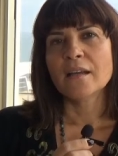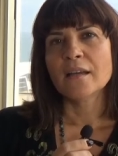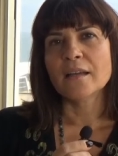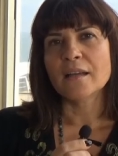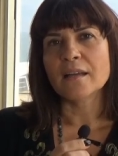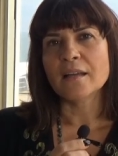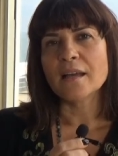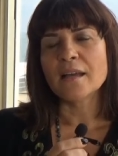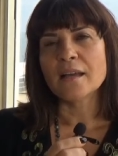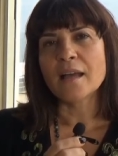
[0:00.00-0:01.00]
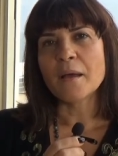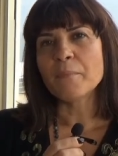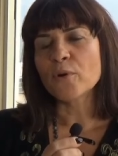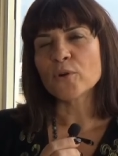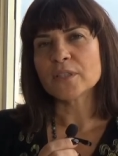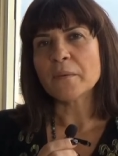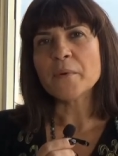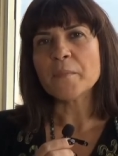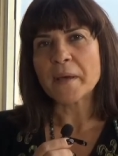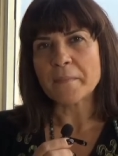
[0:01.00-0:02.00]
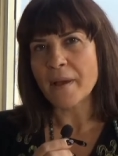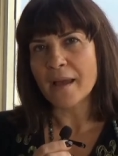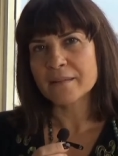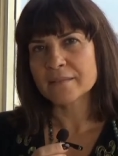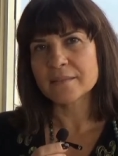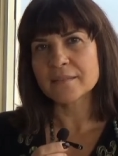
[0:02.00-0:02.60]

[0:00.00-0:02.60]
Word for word: eh, e poco tempo per me